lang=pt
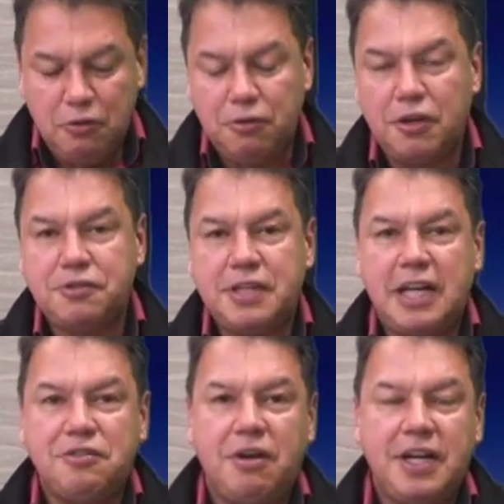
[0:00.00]
O nosso
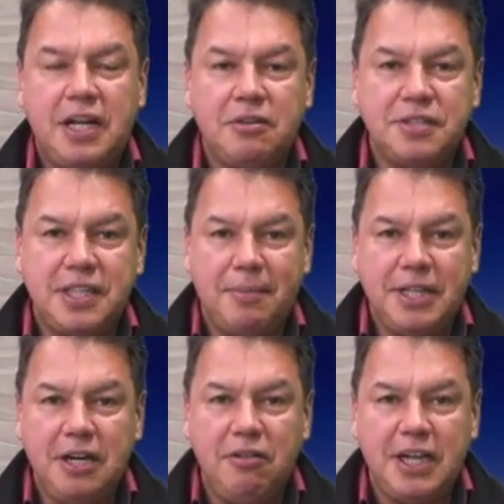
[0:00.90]
telejornal Santa
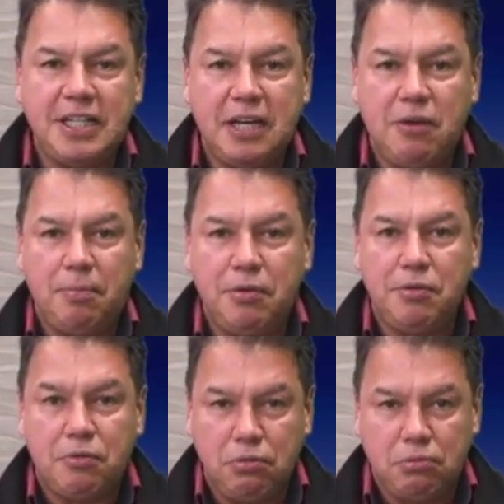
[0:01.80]
Maria Agora tem o
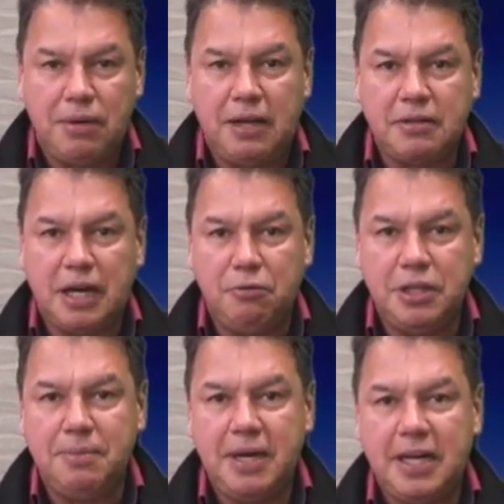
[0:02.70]
apoio cultural da
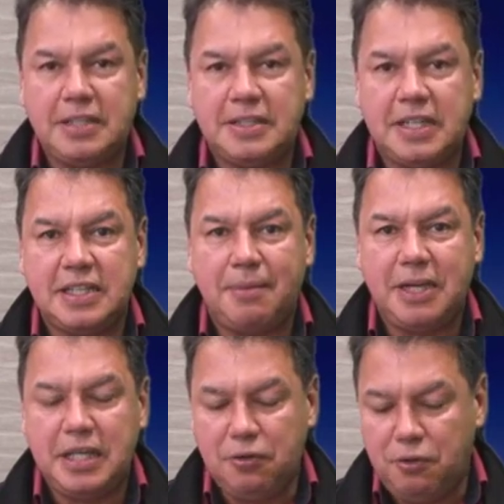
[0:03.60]
Unimed Santa Maria,